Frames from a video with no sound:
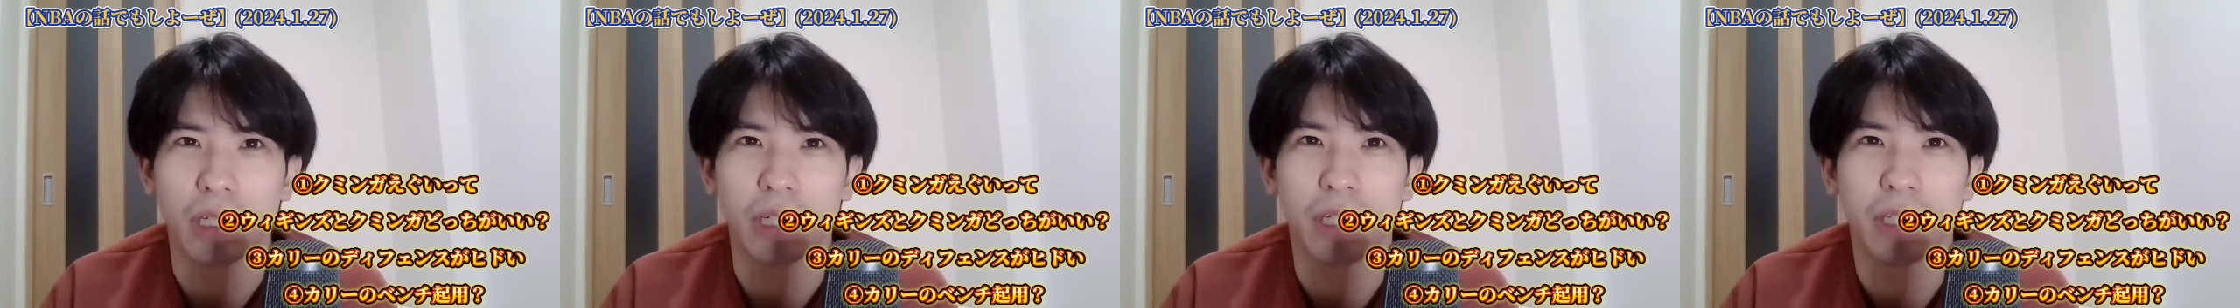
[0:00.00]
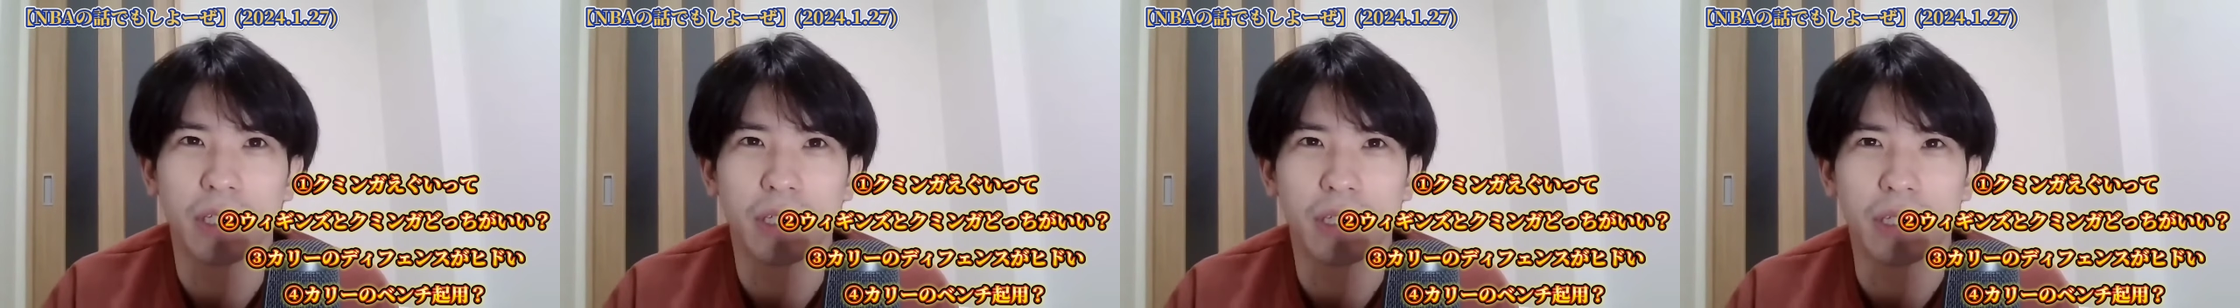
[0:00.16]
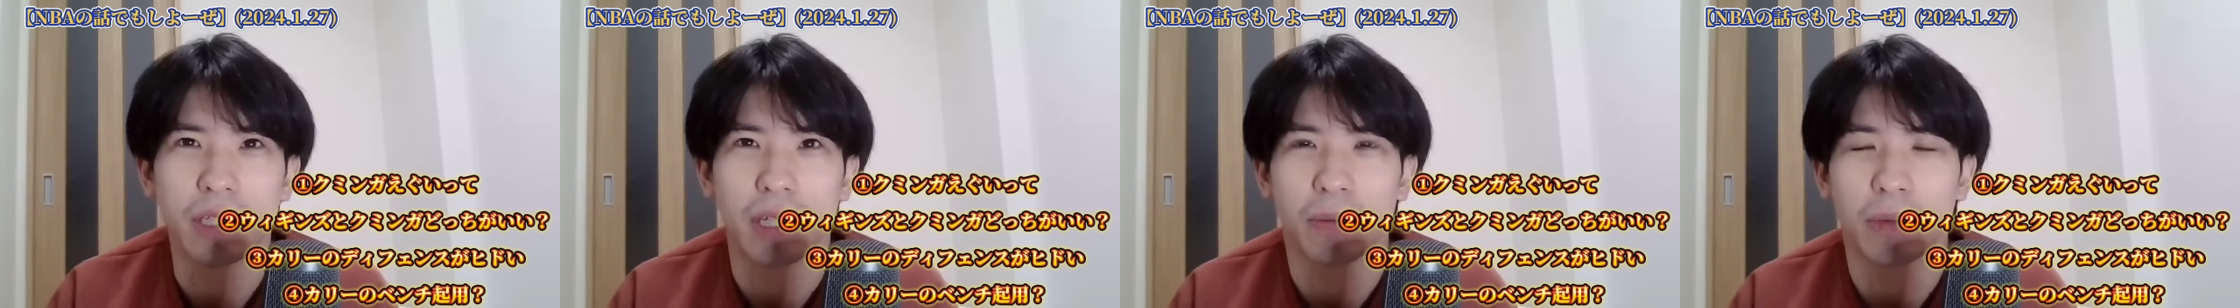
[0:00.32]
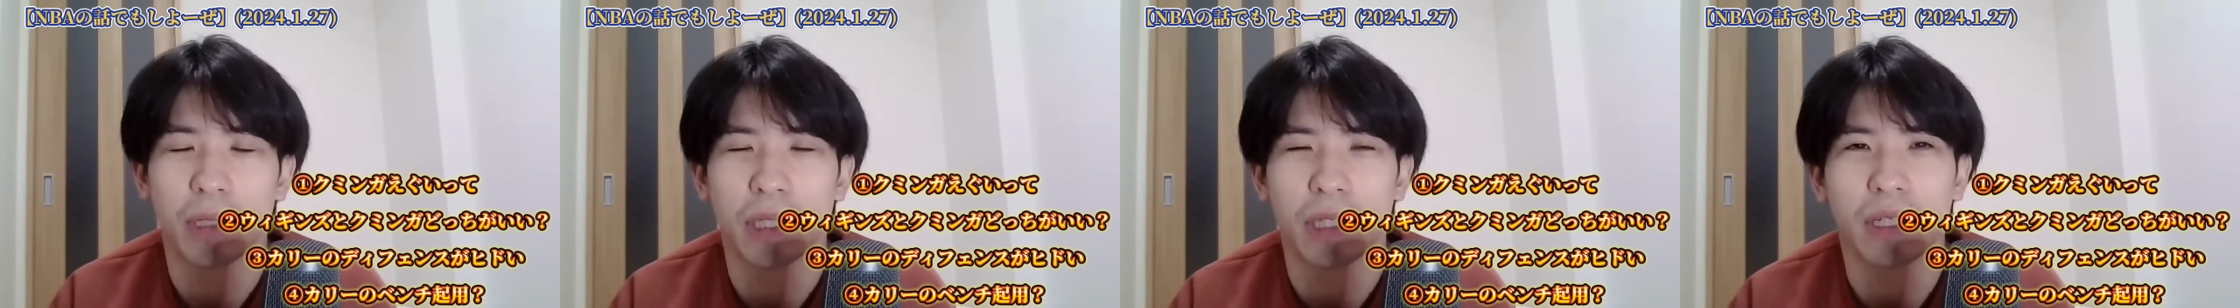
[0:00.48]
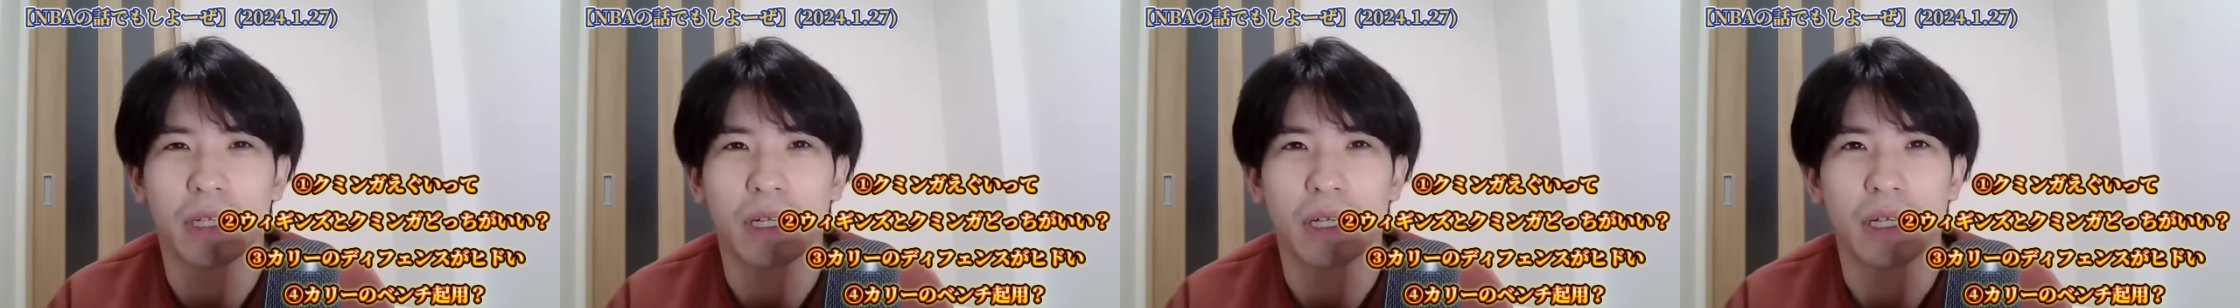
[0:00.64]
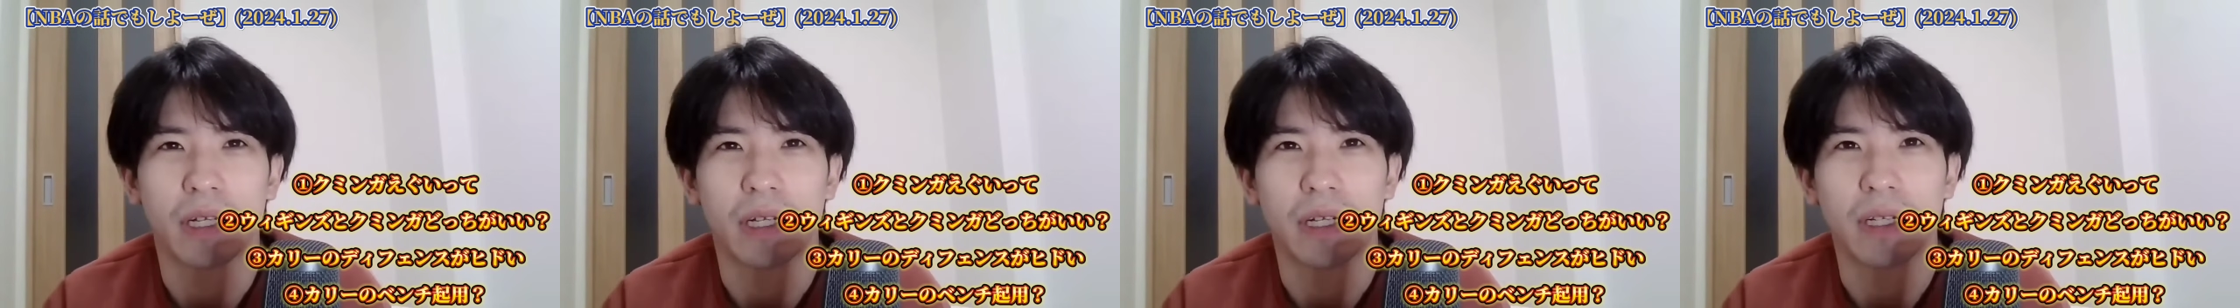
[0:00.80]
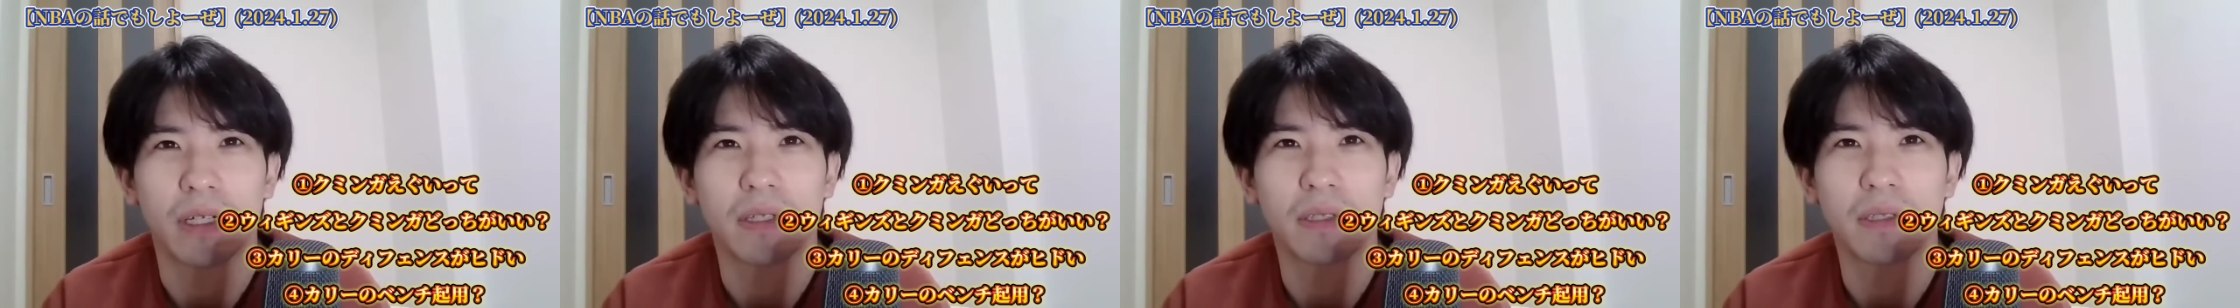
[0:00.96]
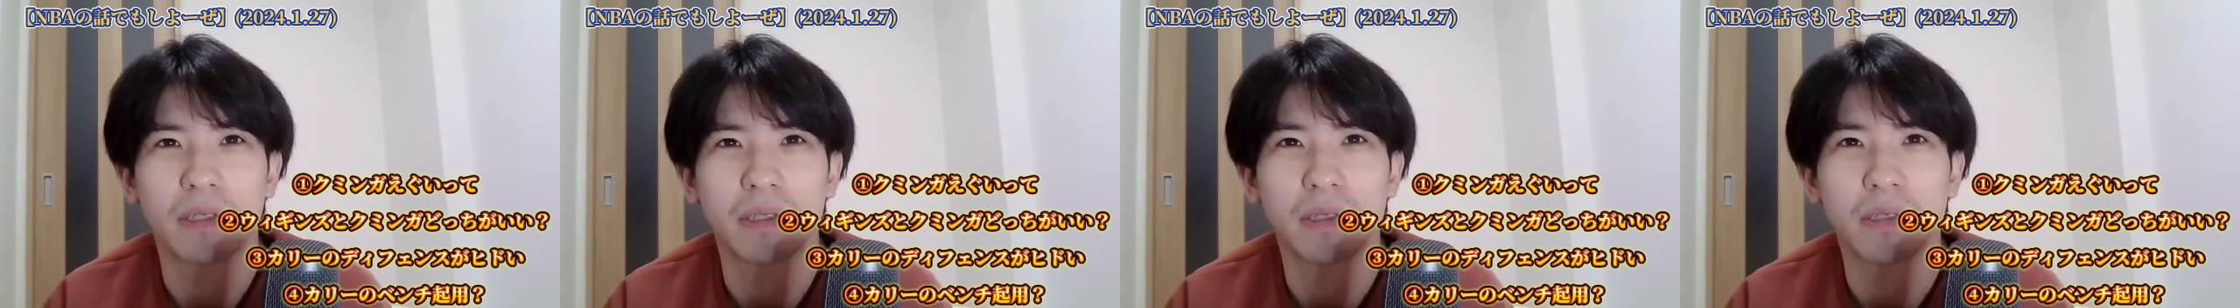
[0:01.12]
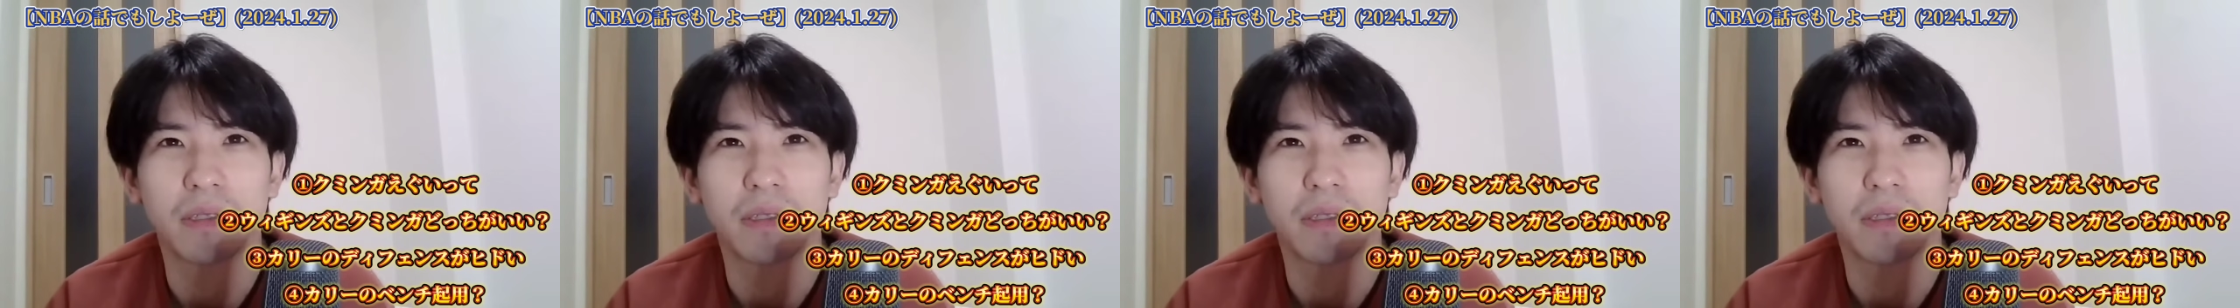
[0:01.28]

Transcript: がねスタメンながら